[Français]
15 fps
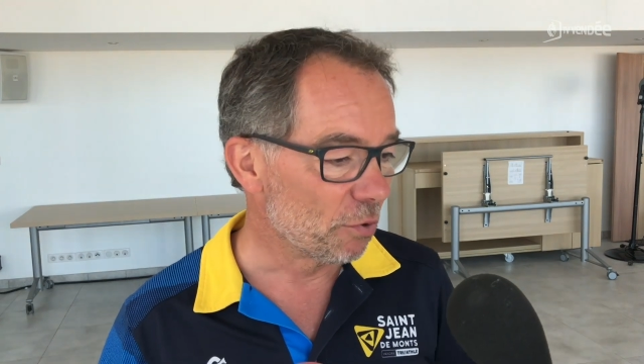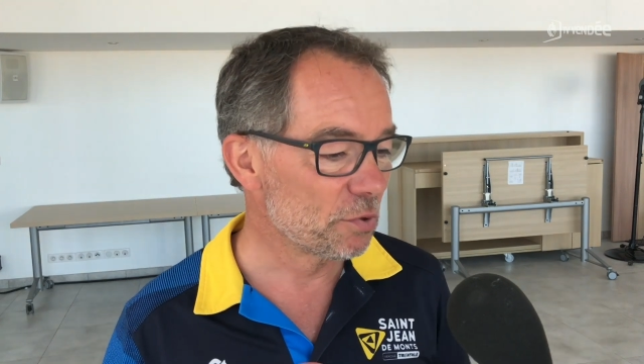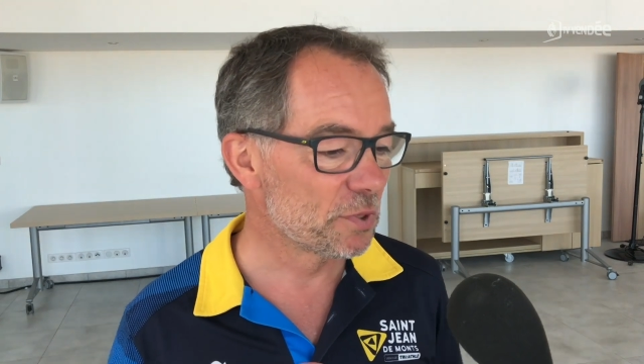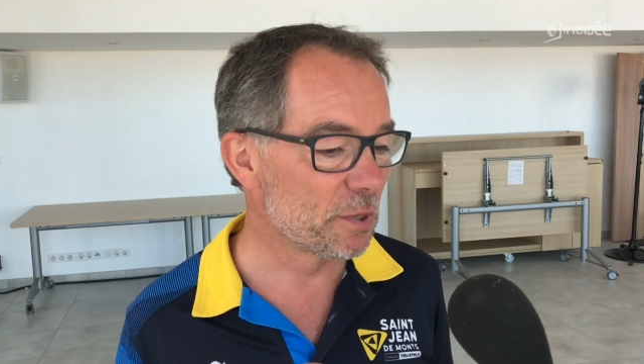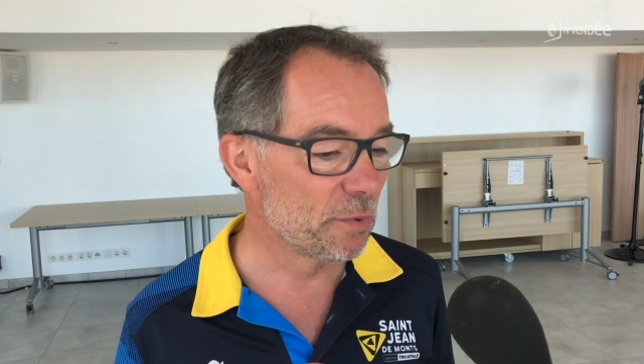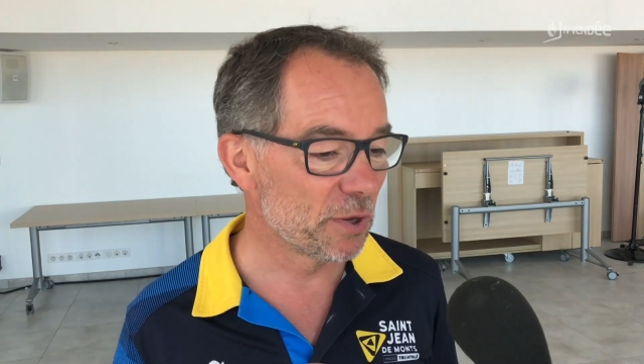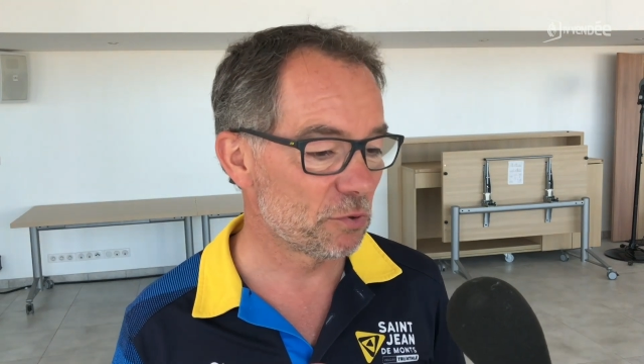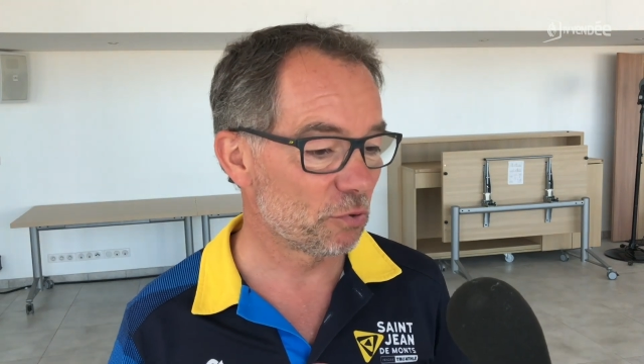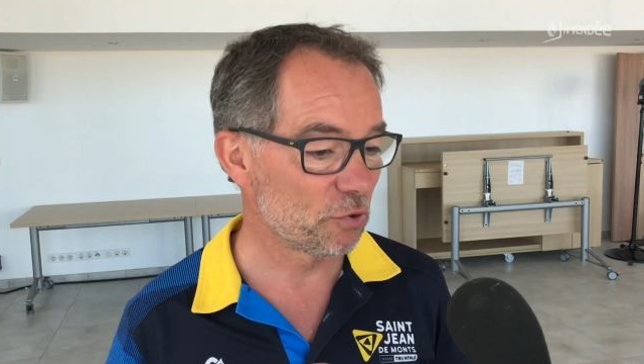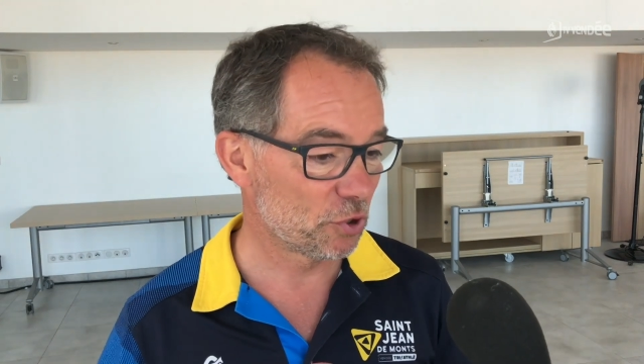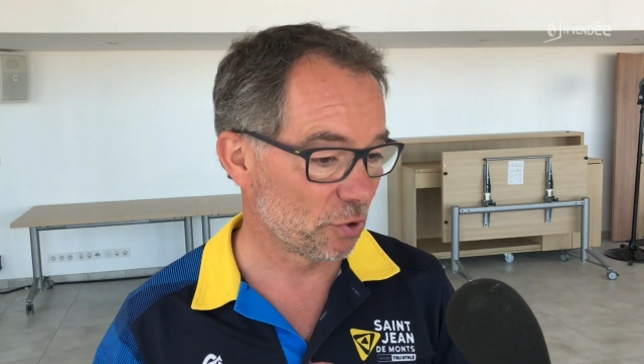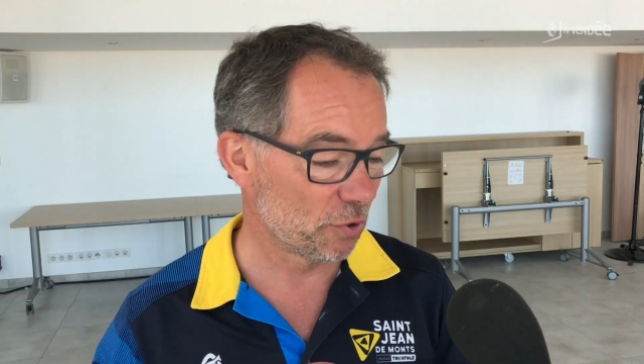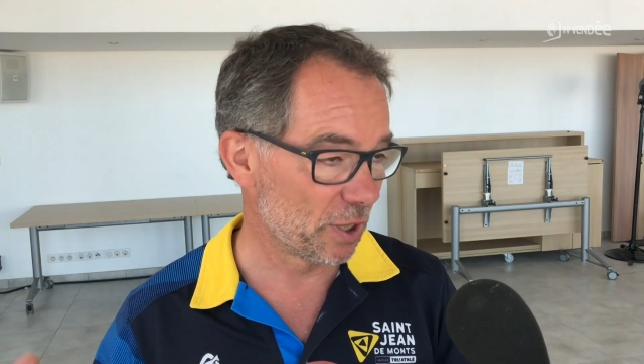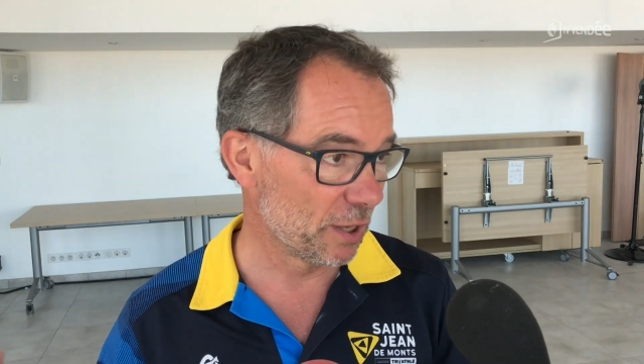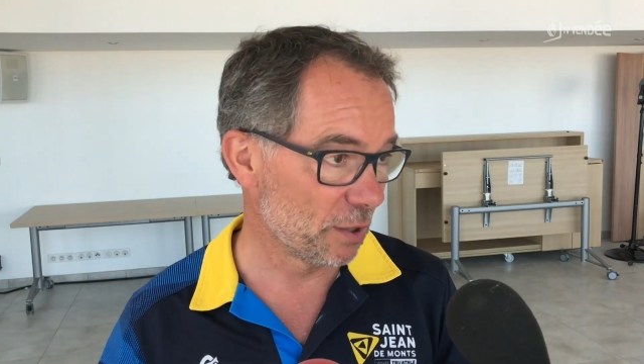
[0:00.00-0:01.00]
aussi bien sur le
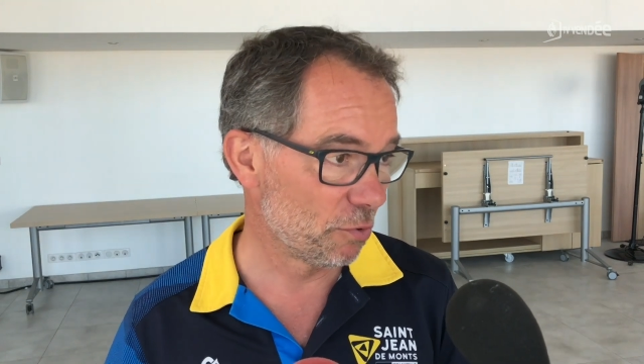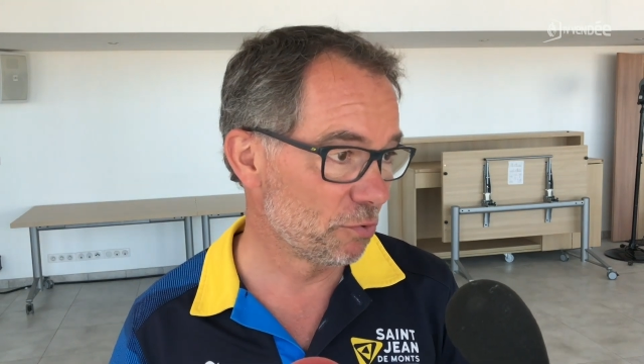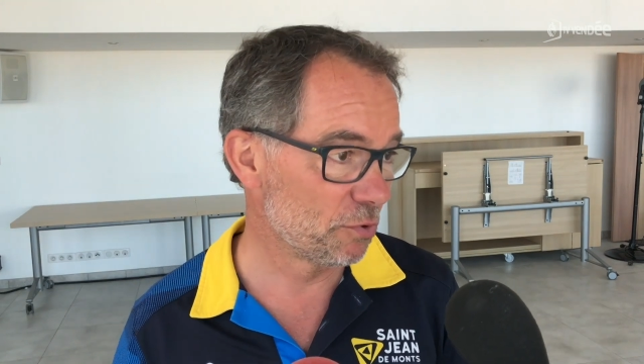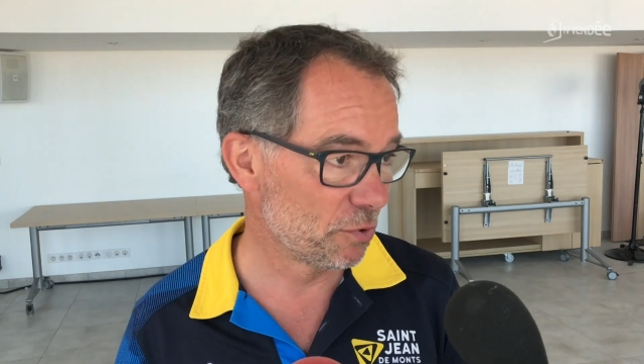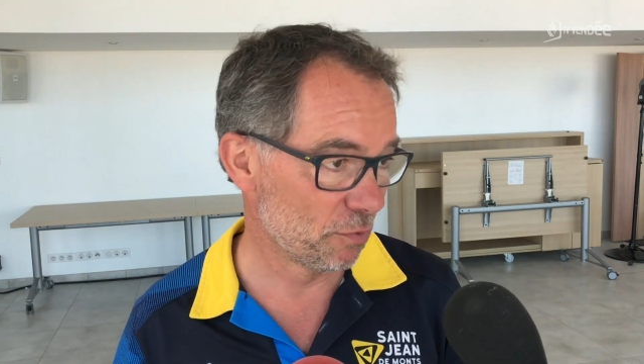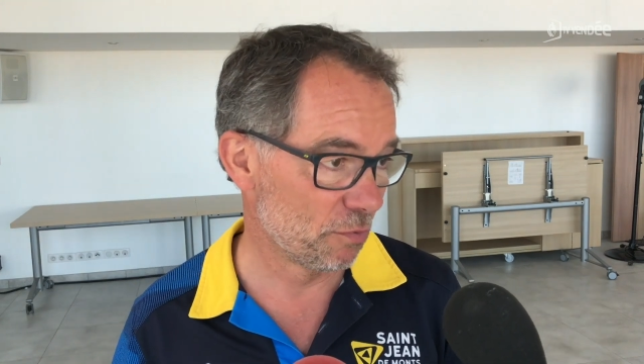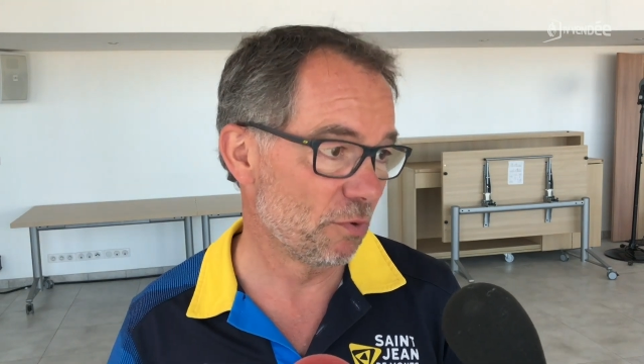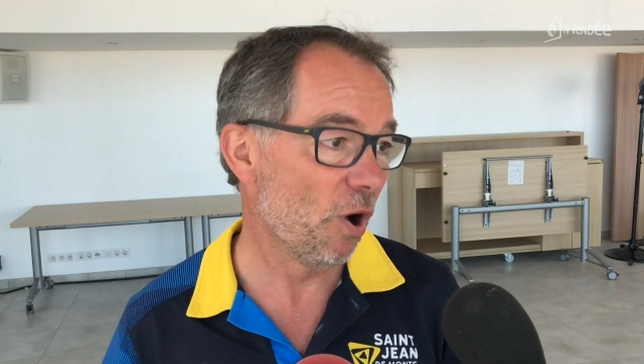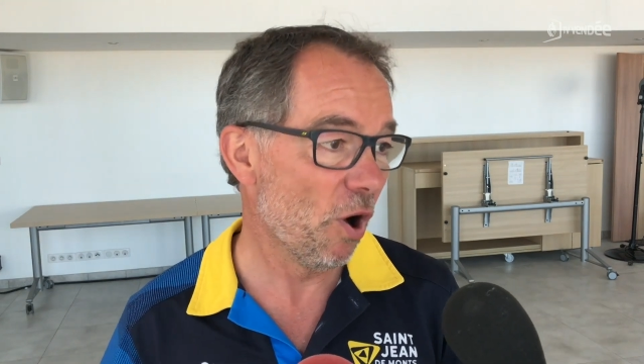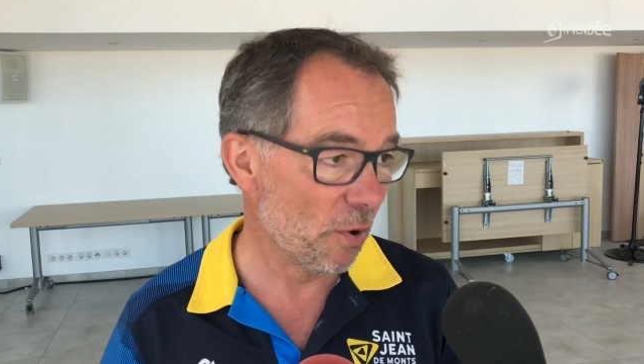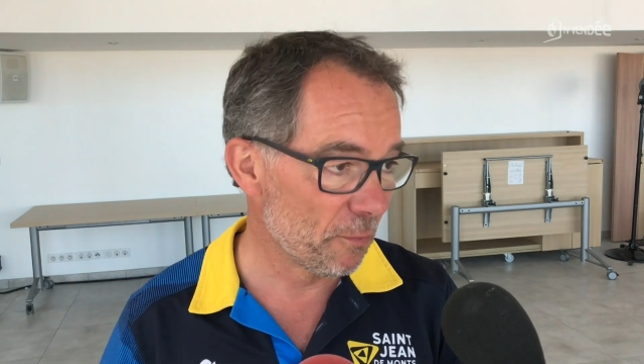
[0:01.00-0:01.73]
champ de l'inclusion